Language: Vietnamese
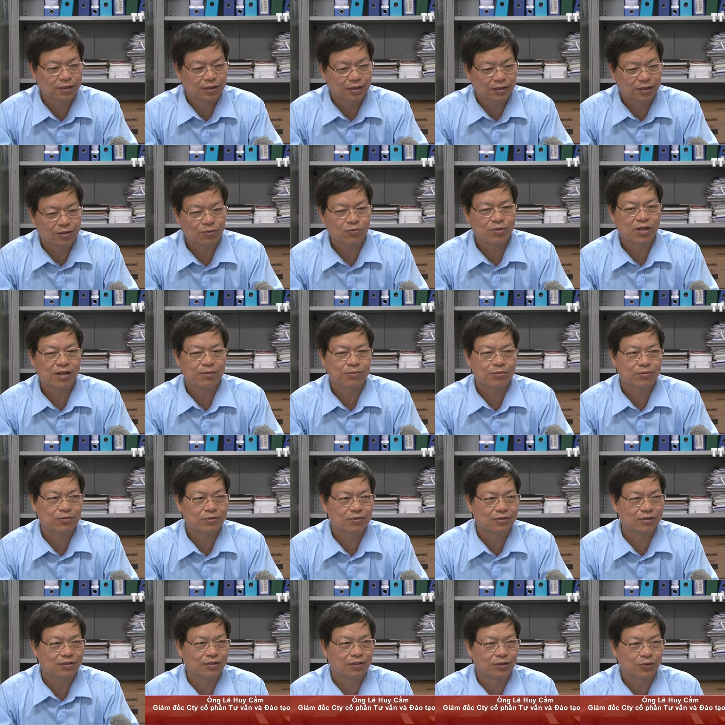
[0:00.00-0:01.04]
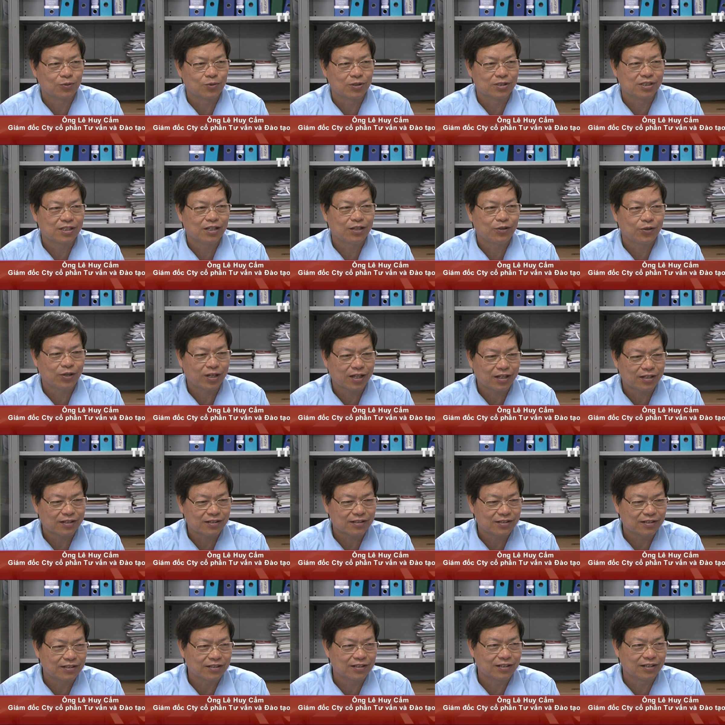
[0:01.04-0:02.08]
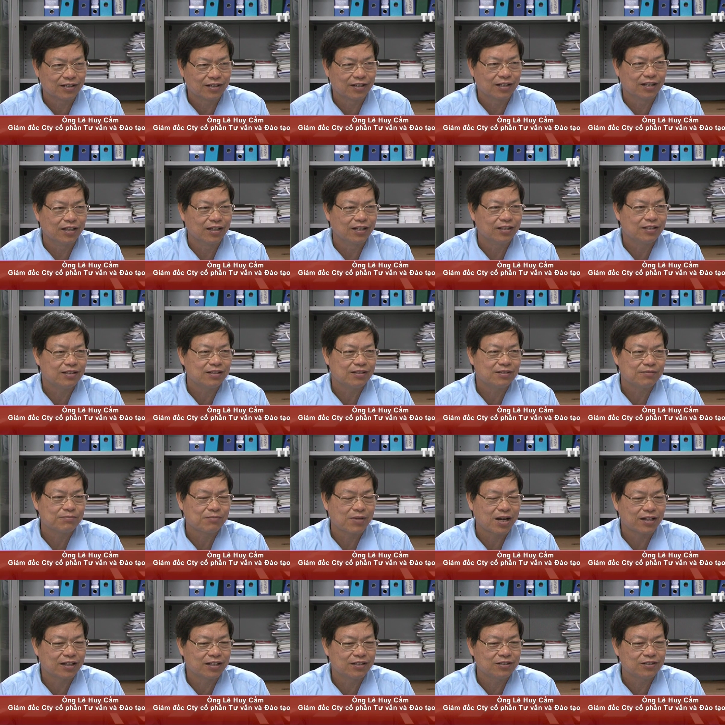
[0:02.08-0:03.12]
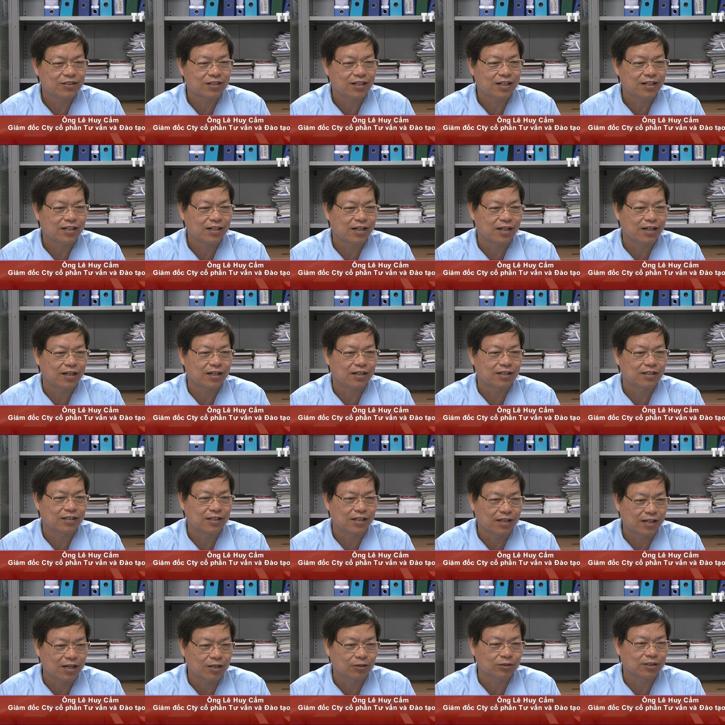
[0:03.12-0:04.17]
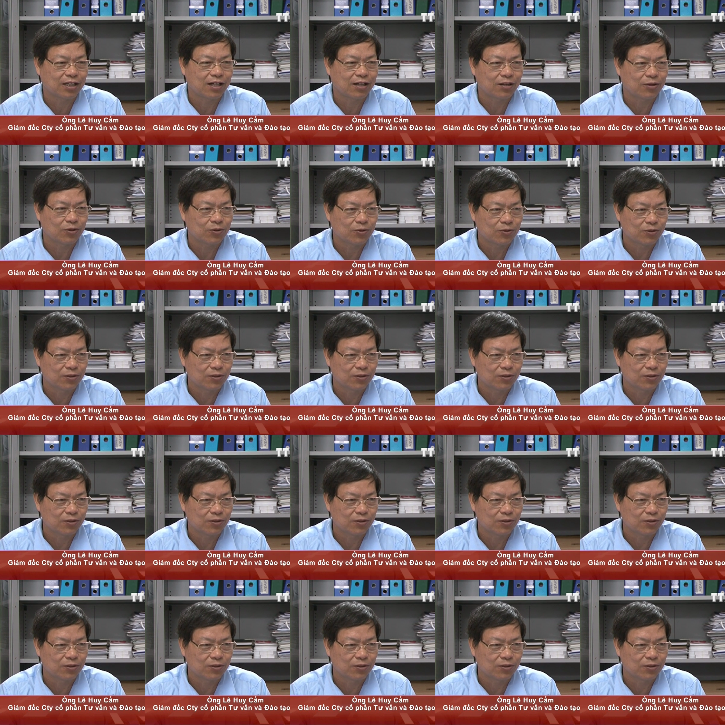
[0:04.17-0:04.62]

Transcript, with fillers: Thông điệp của CTN đến mang đến cho khách hàng là đào tạo